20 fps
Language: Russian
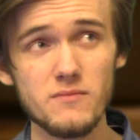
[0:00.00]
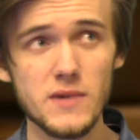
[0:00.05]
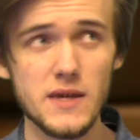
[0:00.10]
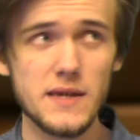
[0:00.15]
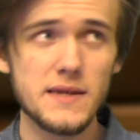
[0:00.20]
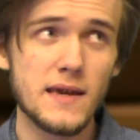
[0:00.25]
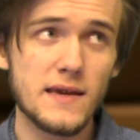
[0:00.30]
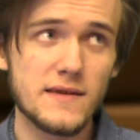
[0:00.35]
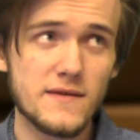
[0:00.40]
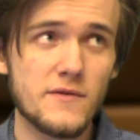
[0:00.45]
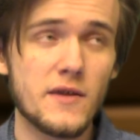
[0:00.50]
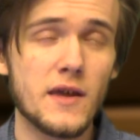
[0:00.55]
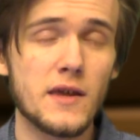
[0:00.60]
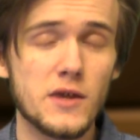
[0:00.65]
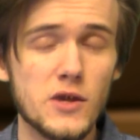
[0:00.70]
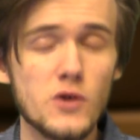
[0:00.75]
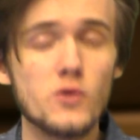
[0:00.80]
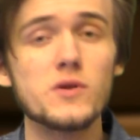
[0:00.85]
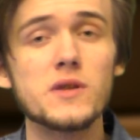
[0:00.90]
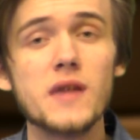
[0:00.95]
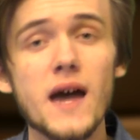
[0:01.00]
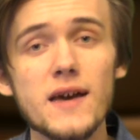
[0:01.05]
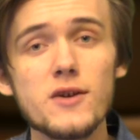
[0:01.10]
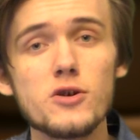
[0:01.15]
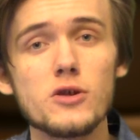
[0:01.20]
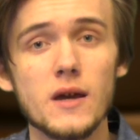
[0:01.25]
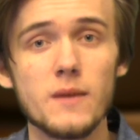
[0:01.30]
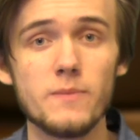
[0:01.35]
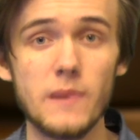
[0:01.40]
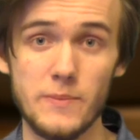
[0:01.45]
естественно,
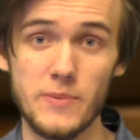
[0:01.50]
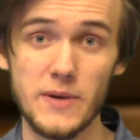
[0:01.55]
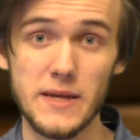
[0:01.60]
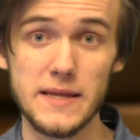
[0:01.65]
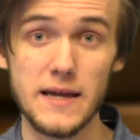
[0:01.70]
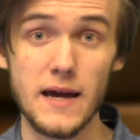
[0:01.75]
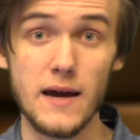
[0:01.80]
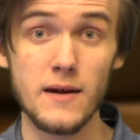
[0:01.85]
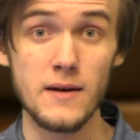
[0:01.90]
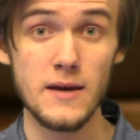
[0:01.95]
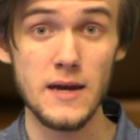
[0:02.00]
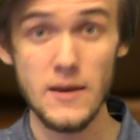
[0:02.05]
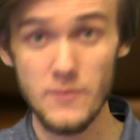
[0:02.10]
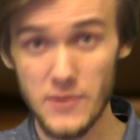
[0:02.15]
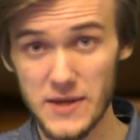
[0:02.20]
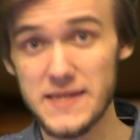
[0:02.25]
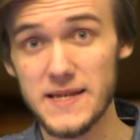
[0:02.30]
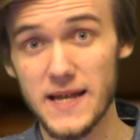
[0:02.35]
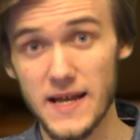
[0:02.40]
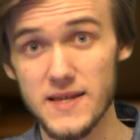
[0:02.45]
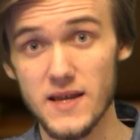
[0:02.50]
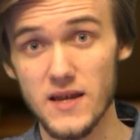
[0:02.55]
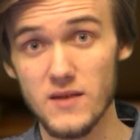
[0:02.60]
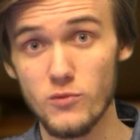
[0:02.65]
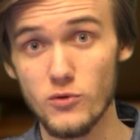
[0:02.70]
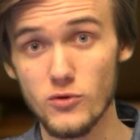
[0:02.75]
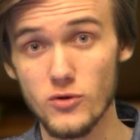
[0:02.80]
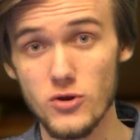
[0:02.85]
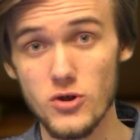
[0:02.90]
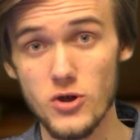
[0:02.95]
неудачных попытках предсказать
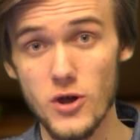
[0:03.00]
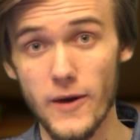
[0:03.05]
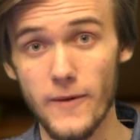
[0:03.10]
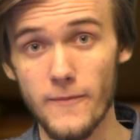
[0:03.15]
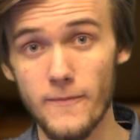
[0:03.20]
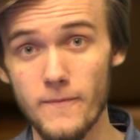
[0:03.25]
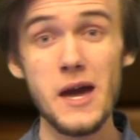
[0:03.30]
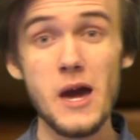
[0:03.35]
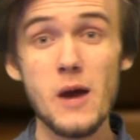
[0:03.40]
будущее.